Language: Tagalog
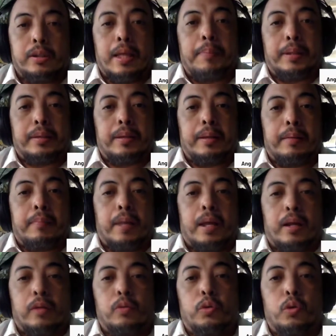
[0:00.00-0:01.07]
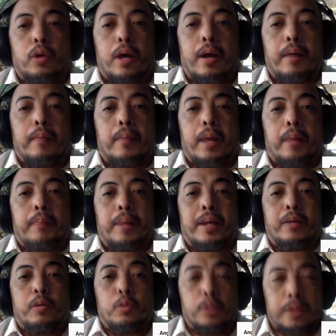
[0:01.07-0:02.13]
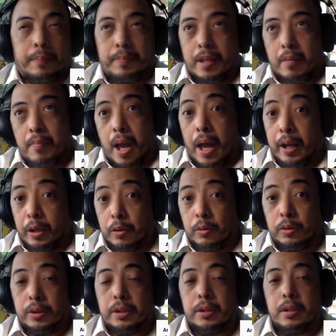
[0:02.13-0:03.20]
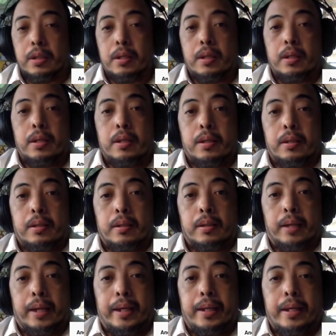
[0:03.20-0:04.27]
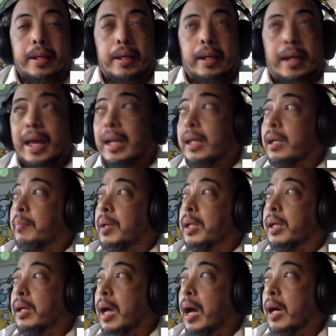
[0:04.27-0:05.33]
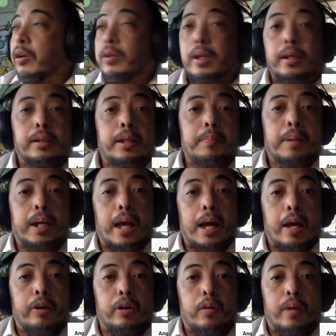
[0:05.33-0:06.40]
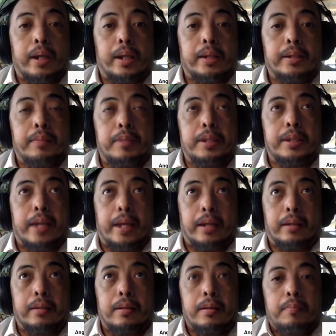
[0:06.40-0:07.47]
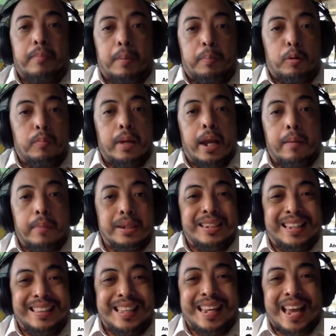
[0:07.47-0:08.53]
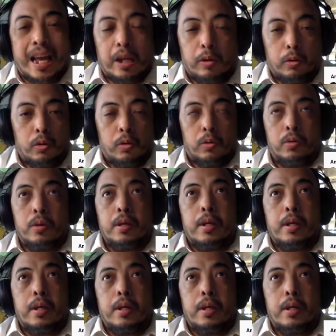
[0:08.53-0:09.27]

Dapat ay marunong kang makipag-usap ng maayos. Okay? Kaya lang naman nagkakaroon ng di pagkakaunawan kasi minsan may problema sa dialogo.